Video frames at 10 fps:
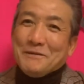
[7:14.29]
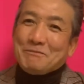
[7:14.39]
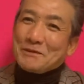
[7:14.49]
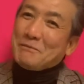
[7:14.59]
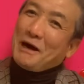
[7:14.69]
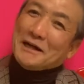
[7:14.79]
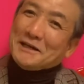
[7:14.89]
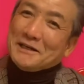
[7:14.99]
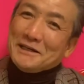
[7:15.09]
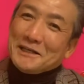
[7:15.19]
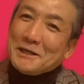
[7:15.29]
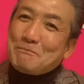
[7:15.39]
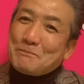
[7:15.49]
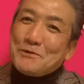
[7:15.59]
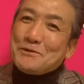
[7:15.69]
でまあ、1
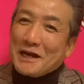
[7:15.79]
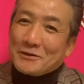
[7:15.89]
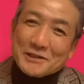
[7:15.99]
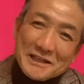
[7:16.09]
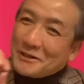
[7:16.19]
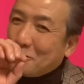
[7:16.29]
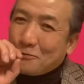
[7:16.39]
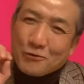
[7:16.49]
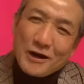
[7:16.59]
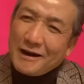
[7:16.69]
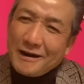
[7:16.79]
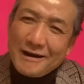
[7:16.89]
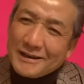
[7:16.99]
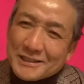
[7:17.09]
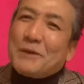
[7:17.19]
分ぐらいのネタを
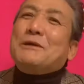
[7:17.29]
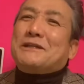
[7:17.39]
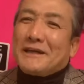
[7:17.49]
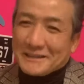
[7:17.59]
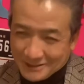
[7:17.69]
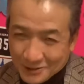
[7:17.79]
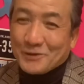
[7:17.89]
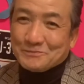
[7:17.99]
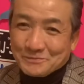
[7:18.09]
バー喋ったんですよ。